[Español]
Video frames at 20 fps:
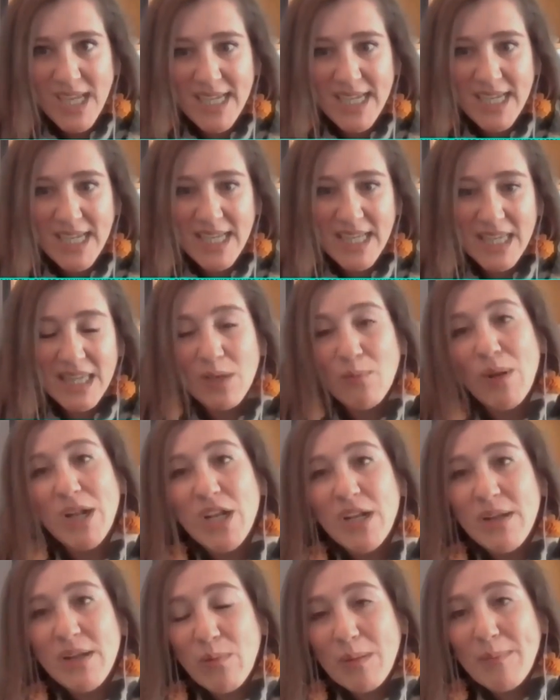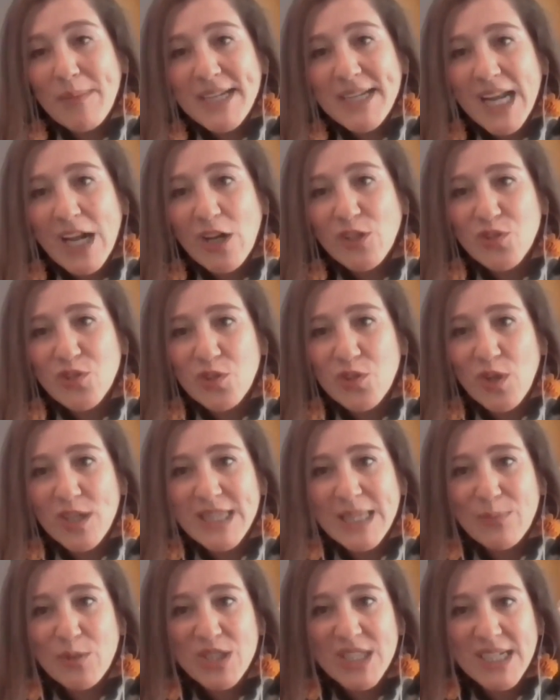Eh, de igual, igual, manera nosotros
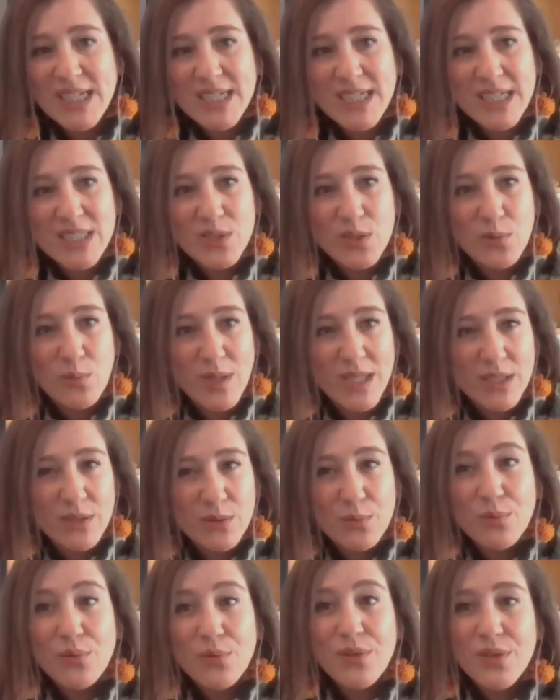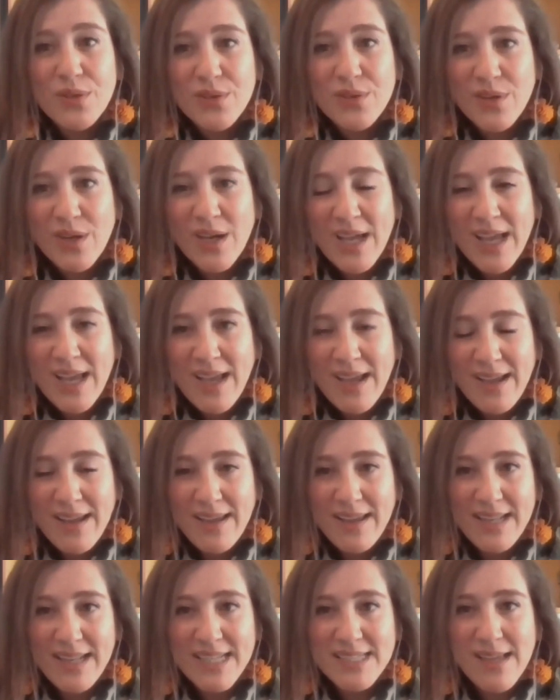estamos trabajando en un estudio
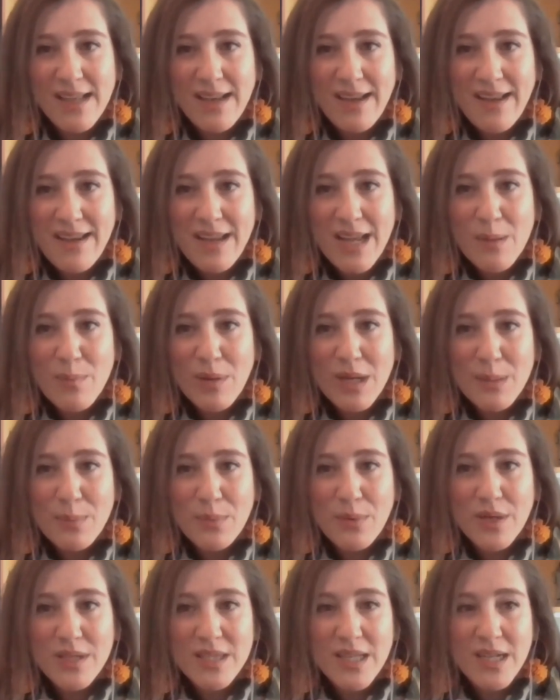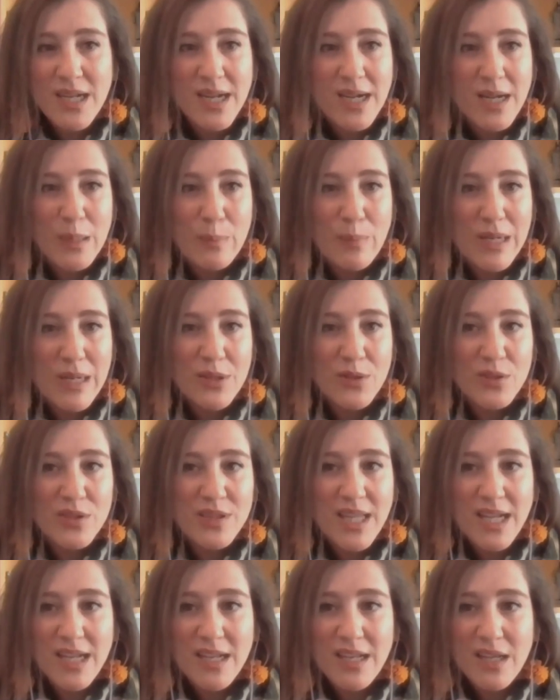eh, de esa línea para poder tener respaldos
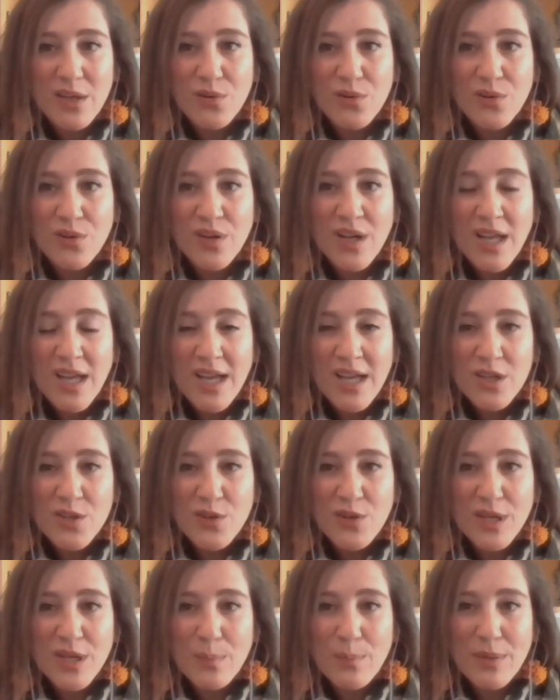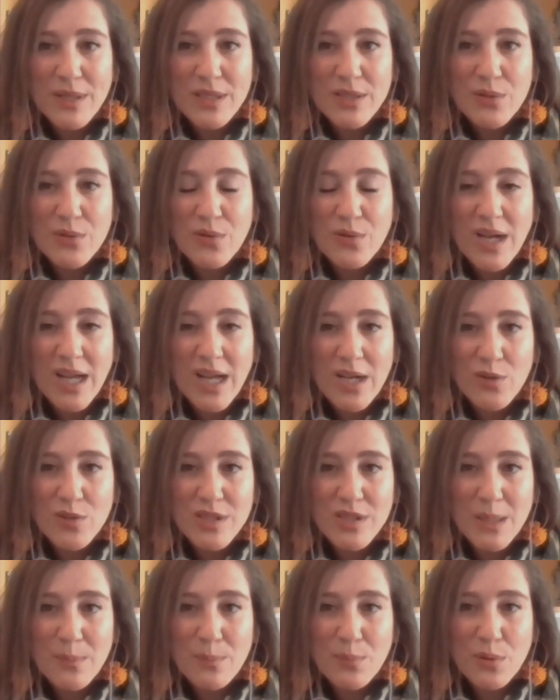técnicos con respecto a
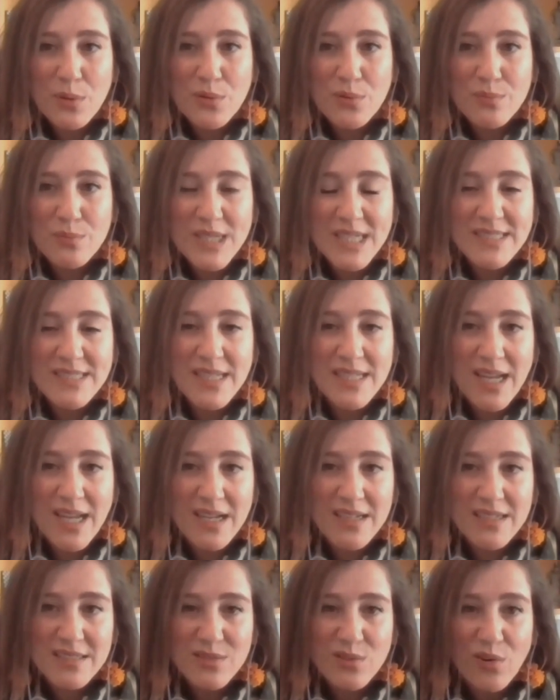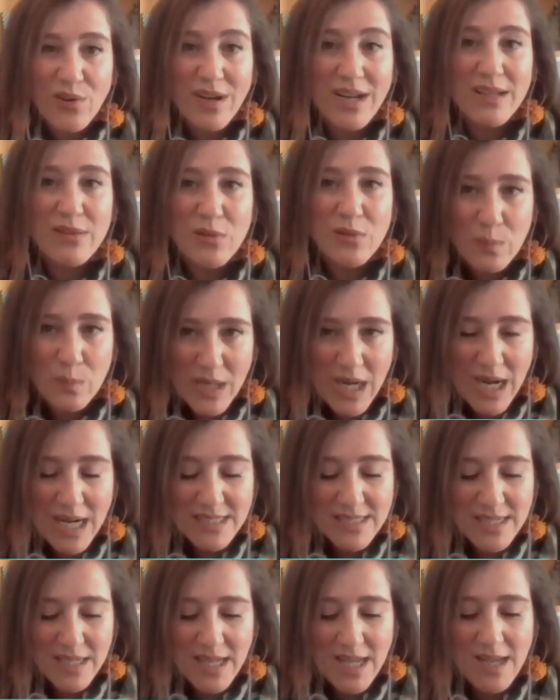los tiempos que serían correctos para la
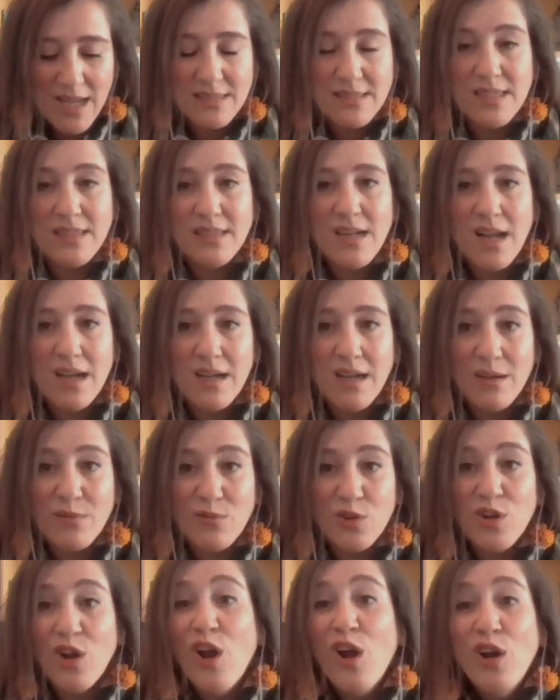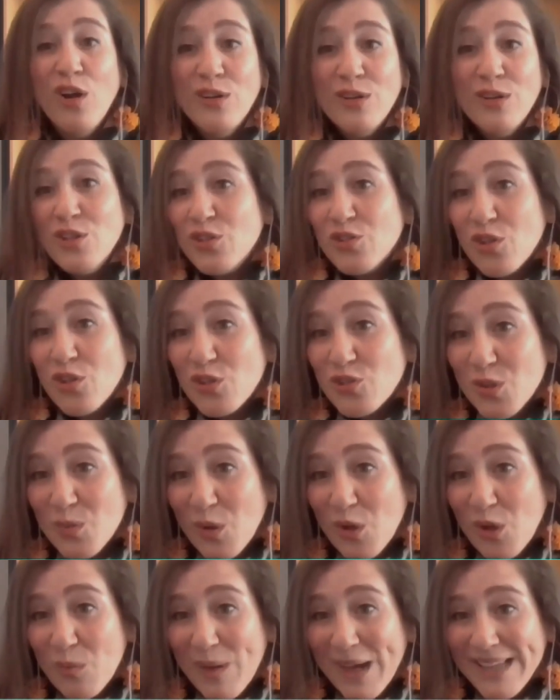salida de aceite de carbón. Nosotros
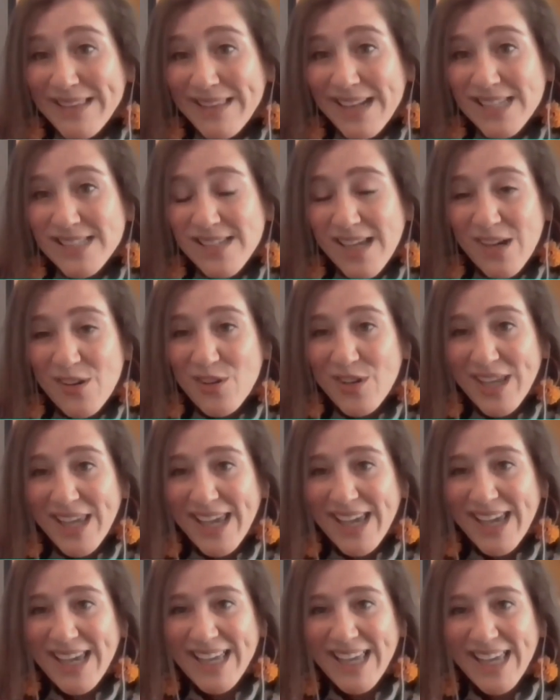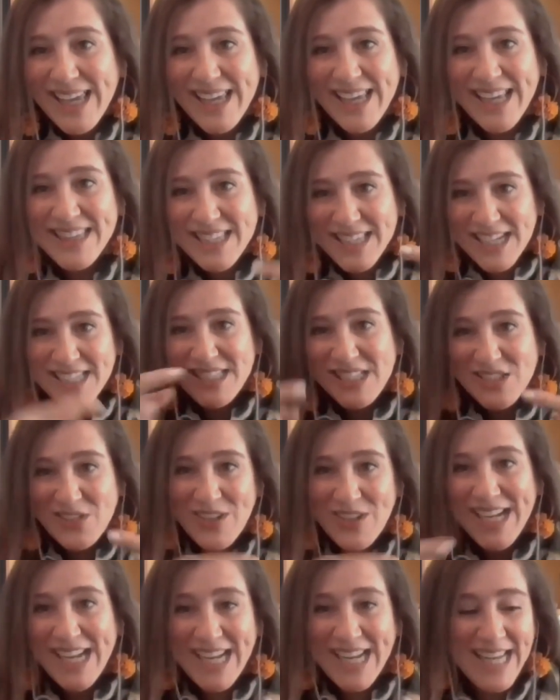somos los más interesados que, que, esta
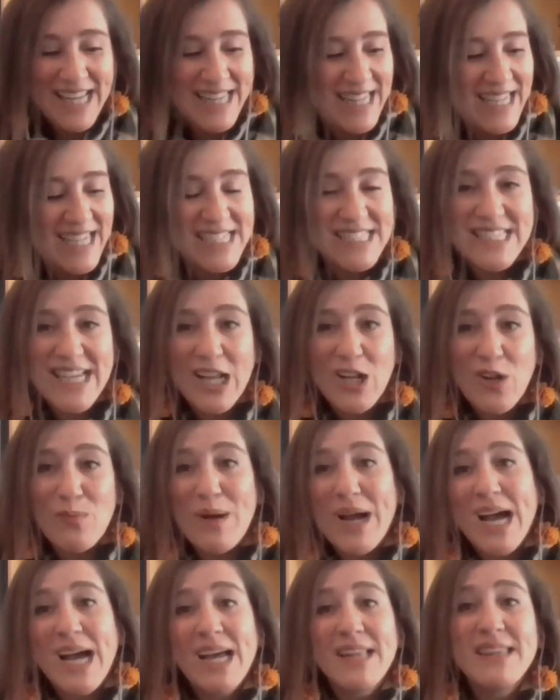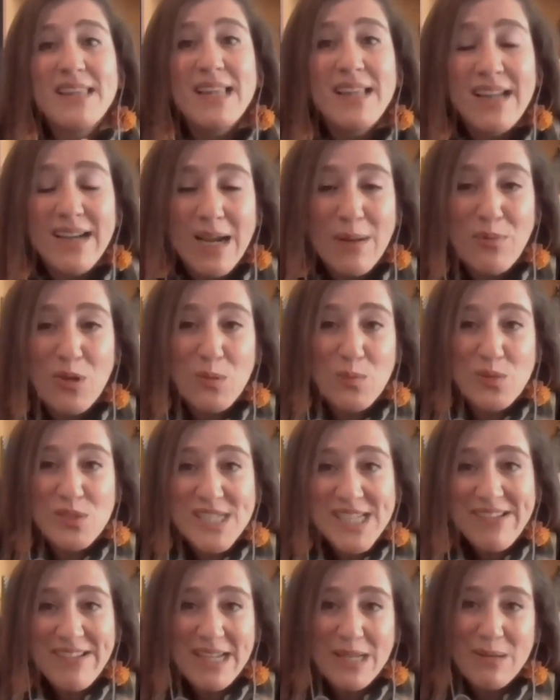transición energética sea lo más rápido
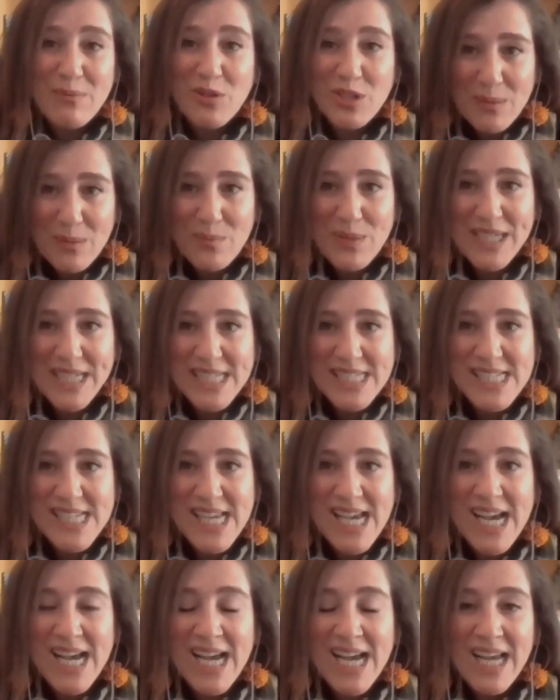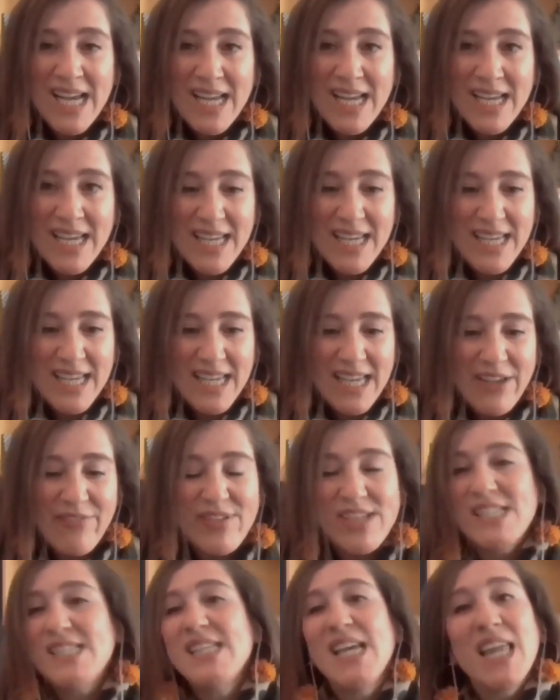posible, pero también que sea eh,
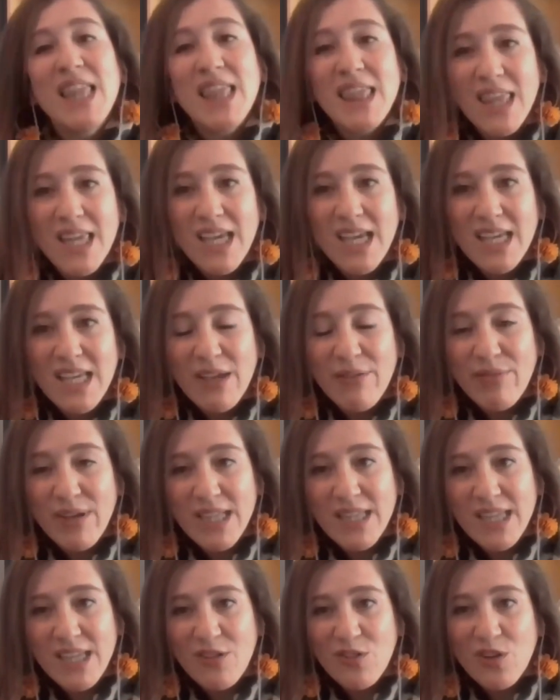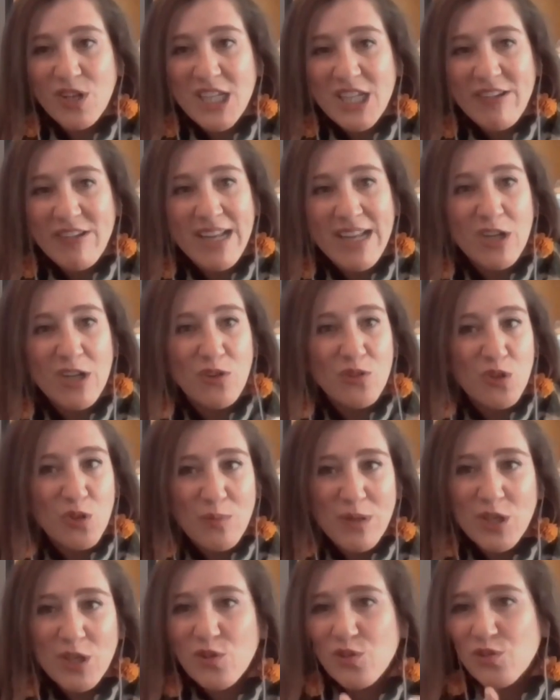eficiente y efectivo a nivel
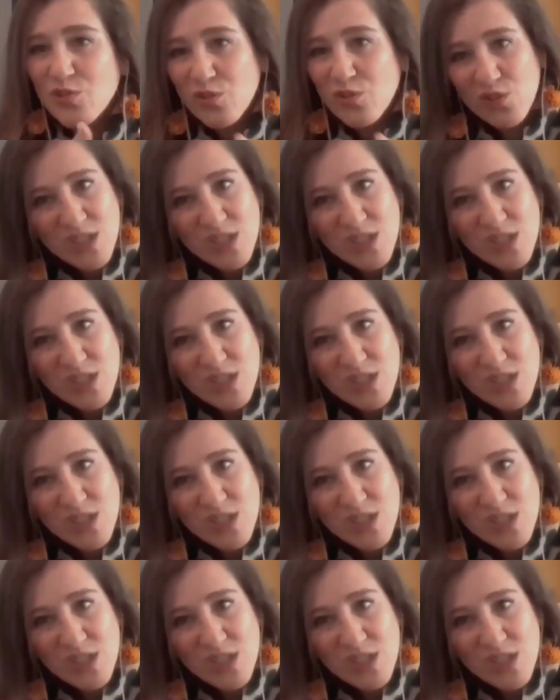económico,